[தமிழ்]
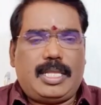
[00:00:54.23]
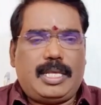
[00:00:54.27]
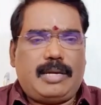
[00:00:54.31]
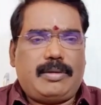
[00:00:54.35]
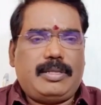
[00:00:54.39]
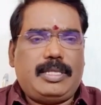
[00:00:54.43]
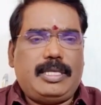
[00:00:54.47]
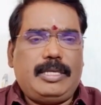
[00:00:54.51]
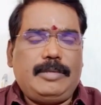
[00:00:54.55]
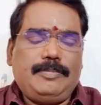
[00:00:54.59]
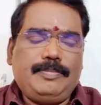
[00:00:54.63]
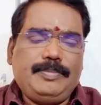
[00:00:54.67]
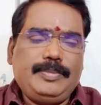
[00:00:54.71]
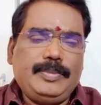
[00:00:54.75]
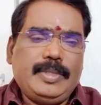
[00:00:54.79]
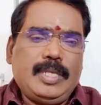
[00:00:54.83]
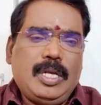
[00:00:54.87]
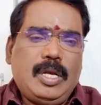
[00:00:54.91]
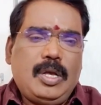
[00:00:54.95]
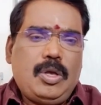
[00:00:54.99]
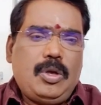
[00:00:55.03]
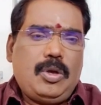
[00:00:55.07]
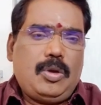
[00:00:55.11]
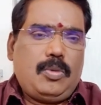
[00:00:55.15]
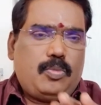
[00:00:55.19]
அதாவது
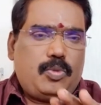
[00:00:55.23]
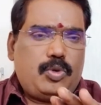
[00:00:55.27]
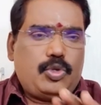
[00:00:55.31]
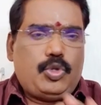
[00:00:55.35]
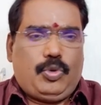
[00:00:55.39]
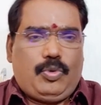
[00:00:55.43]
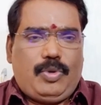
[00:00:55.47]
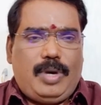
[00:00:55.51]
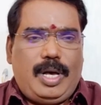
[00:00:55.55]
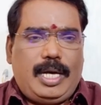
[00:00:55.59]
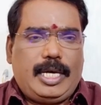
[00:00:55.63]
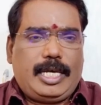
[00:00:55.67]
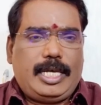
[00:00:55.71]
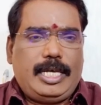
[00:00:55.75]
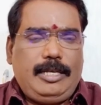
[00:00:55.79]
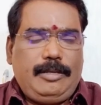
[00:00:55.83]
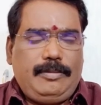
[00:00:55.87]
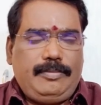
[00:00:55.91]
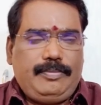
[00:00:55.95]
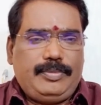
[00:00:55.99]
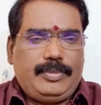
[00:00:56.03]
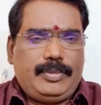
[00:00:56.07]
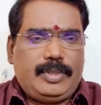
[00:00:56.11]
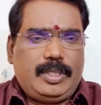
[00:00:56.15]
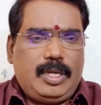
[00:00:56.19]
பொதுவாக
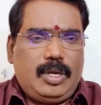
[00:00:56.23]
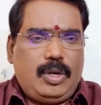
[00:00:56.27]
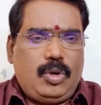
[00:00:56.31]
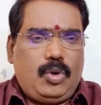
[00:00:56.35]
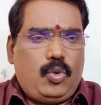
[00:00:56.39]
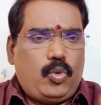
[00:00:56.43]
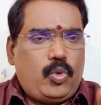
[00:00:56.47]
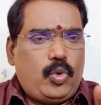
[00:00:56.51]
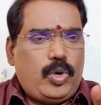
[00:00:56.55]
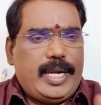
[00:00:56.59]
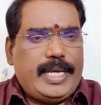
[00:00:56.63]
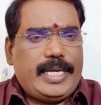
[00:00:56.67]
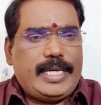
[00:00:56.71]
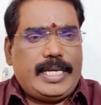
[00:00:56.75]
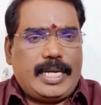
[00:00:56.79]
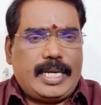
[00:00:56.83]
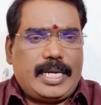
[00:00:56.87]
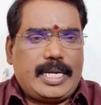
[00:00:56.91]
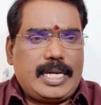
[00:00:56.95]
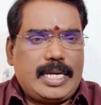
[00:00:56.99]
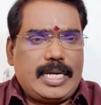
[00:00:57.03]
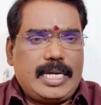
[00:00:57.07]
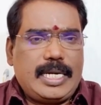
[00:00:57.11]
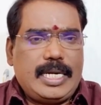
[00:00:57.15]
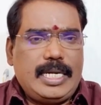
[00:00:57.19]
ஒளி
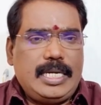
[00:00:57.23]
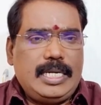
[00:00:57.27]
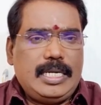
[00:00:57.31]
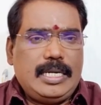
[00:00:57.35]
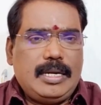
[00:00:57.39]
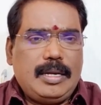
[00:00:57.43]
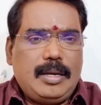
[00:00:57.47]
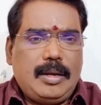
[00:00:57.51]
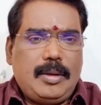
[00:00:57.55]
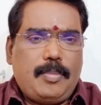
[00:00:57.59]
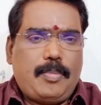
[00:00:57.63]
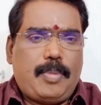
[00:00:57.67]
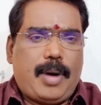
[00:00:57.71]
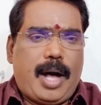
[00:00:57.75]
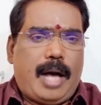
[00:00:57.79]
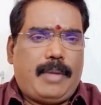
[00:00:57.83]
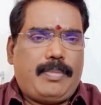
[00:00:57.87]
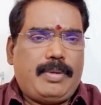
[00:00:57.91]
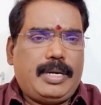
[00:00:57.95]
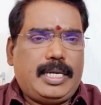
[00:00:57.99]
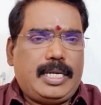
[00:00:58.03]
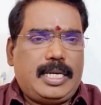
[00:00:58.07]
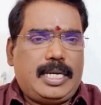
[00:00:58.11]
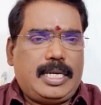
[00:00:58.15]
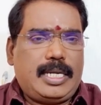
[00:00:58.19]
கிரகங்கள்
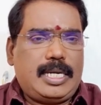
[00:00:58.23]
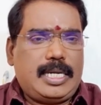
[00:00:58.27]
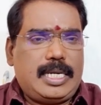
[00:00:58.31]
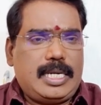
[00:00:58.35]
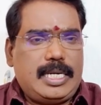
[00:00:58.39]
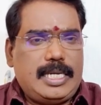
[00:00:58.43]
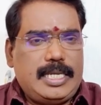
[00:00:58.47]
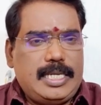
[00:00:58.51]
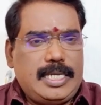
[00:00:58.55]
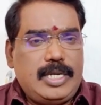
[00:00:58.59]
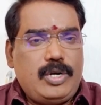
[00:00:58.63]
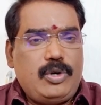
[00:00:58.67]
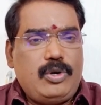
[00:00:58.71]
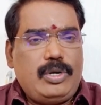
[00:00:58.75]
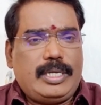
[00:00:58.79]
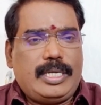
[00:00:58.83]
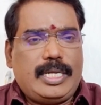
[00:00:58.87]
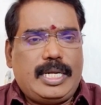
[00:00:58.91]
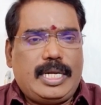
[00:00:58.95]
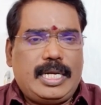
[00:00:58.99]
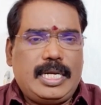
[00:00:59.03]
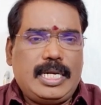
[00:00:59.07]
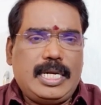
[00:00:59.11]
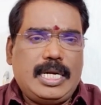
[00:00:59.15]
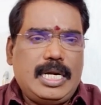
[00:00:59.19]
பாப கிரகங்கள் இருள்
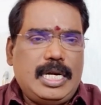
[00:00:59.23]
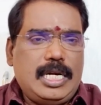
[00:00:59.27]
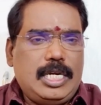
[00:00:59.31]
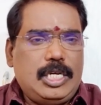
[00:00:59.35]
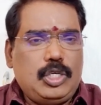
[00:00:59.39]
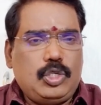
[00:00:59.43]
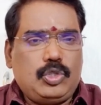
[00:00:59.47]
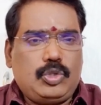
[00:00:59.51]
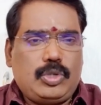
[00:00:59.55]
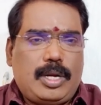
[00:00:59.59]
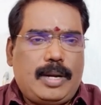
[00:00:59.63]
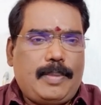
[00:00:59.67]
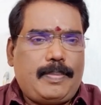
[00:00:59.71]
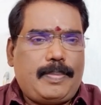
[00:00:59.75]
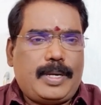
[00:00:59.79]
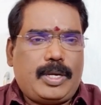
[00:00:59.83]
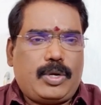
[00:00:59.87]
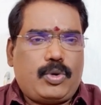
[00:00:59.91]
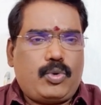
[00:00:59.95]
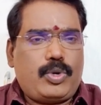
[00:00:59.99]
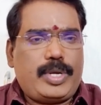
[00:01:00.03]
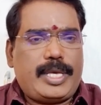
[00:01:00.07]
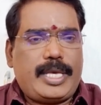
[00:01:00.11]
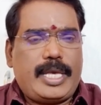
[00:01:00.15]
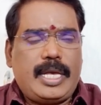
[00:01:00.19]
கிரகங்கள் என்று
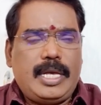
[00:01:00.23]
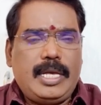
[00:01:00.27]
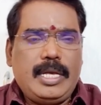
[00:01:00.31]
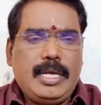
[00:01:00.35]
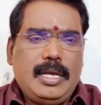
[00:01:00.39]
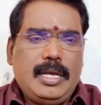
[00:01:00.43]
சொல்லப்படக்கூடிய